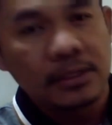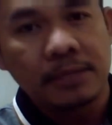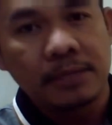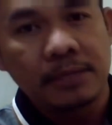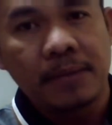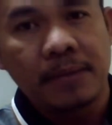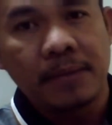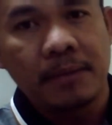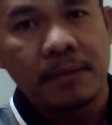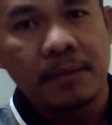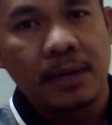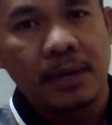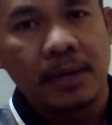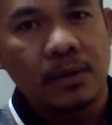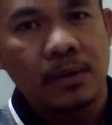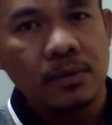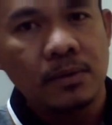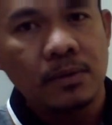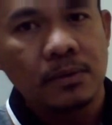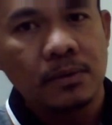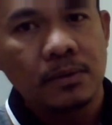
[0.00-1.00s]

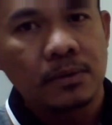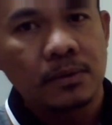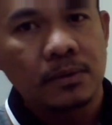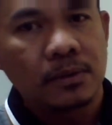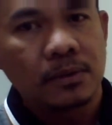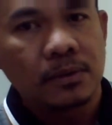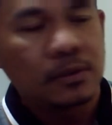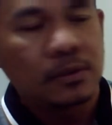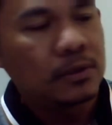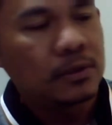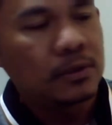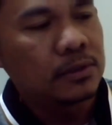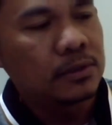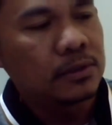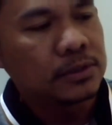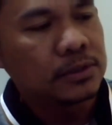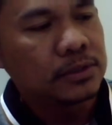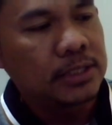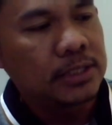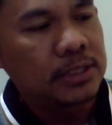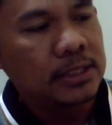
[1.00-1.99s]
ibabaw
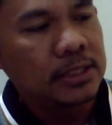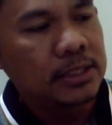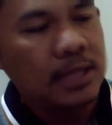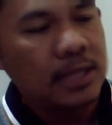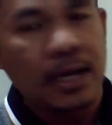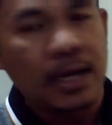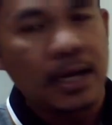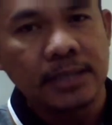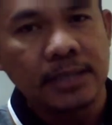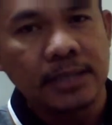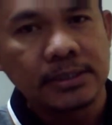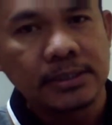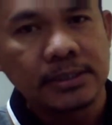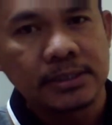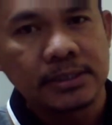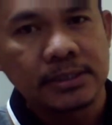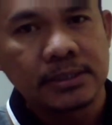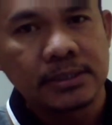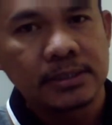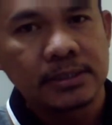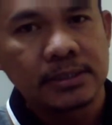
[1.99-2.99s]
o sa itaas,
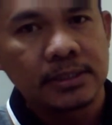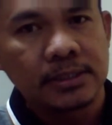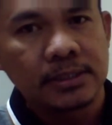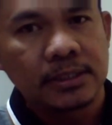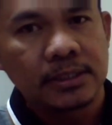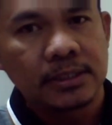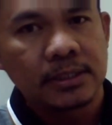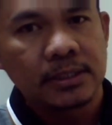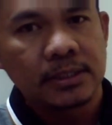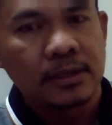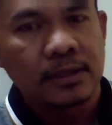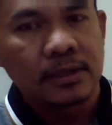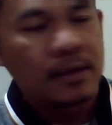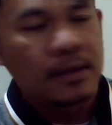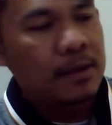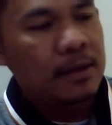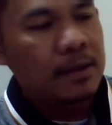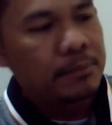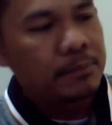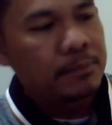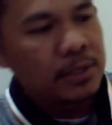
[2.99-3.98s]

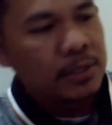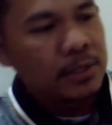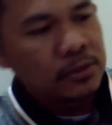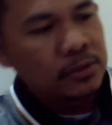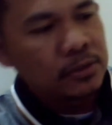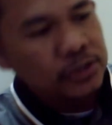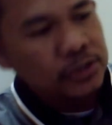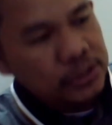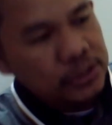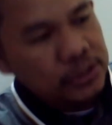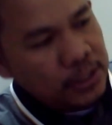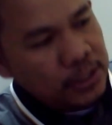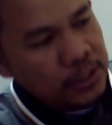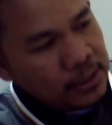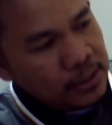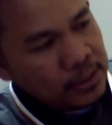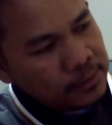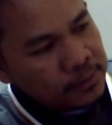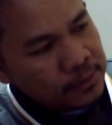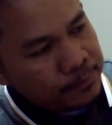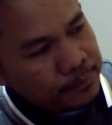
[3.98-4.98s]
meron
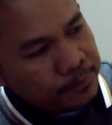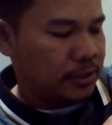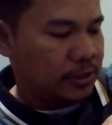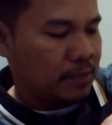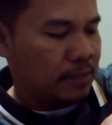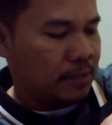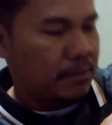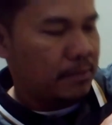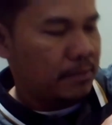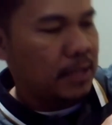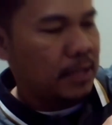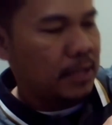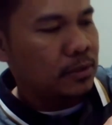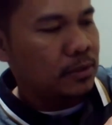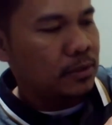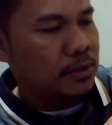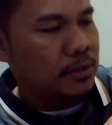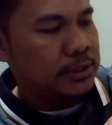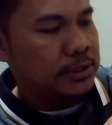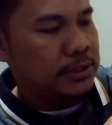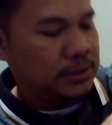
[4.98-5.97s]
siyang, siyang
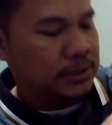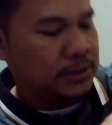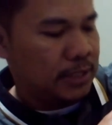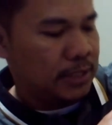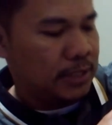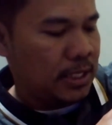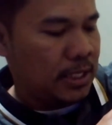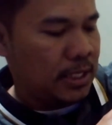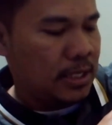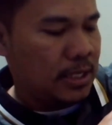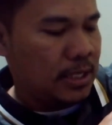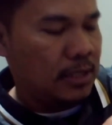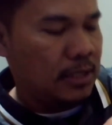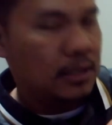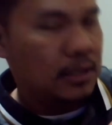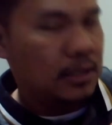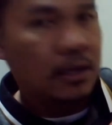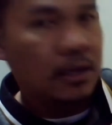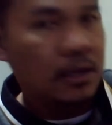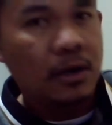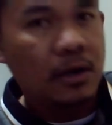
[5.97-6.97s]
micro SD
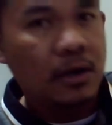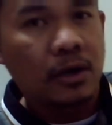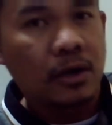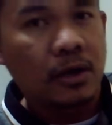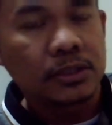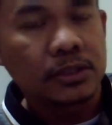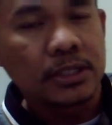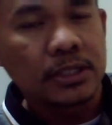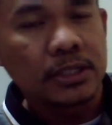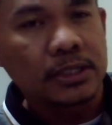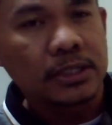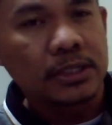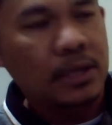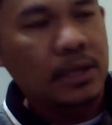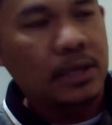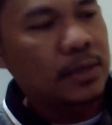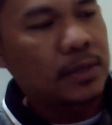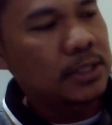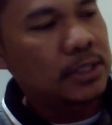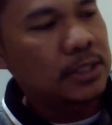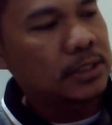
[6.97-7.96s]
or
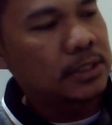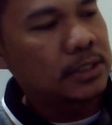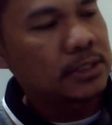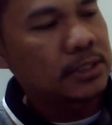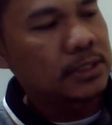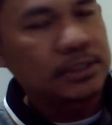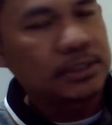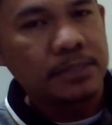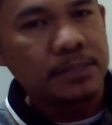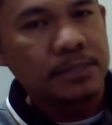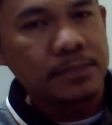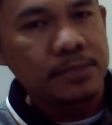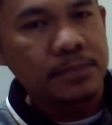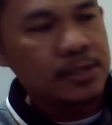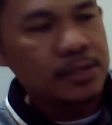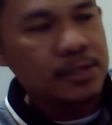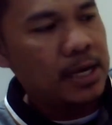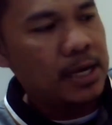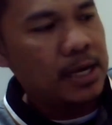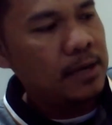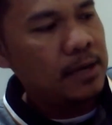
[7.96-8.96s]
tinatawag nating
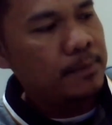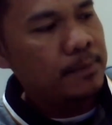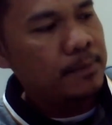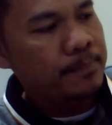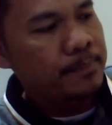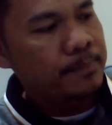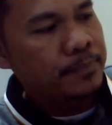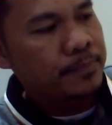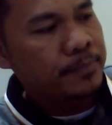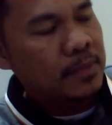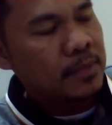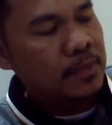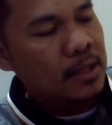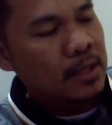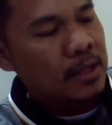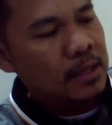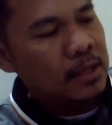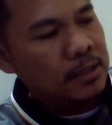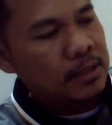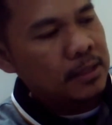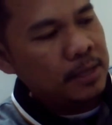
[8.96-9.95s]
SIM3.
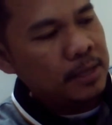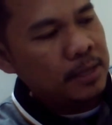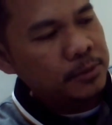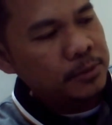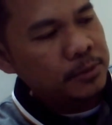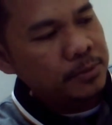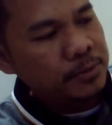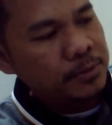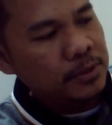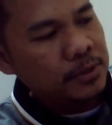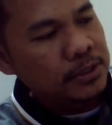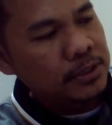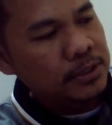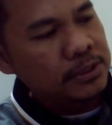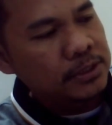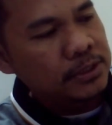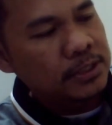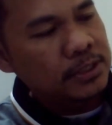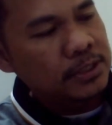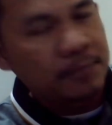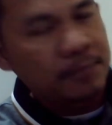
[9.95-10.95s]
Tapos meron
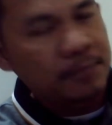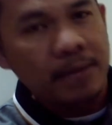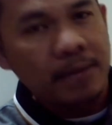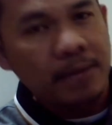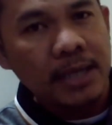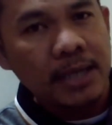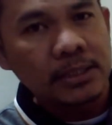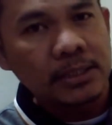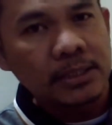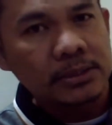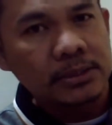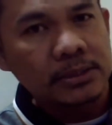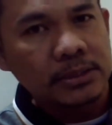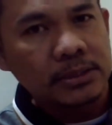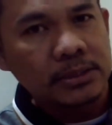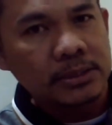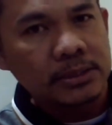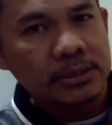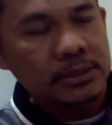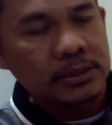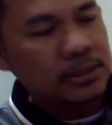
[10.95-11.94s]
din siyang mic,
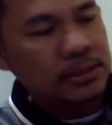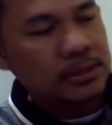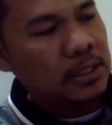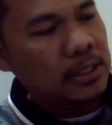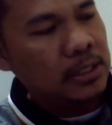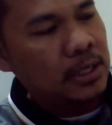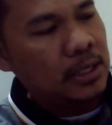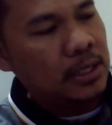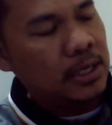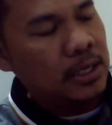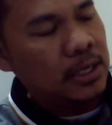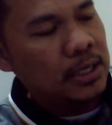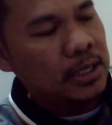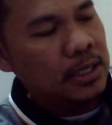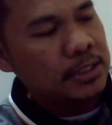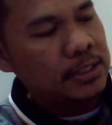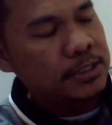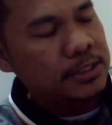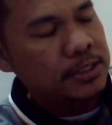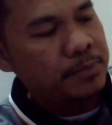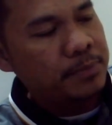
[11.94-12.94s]

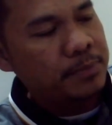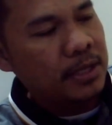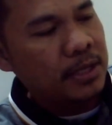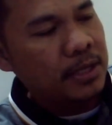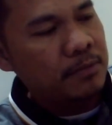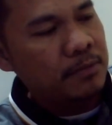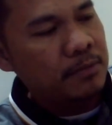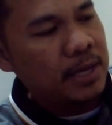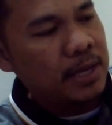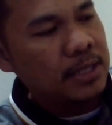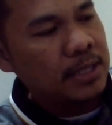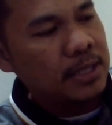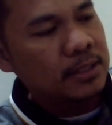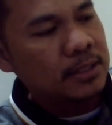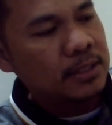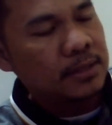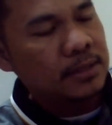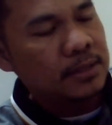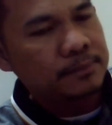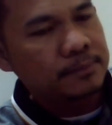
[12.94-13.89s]
uh, speaker mic.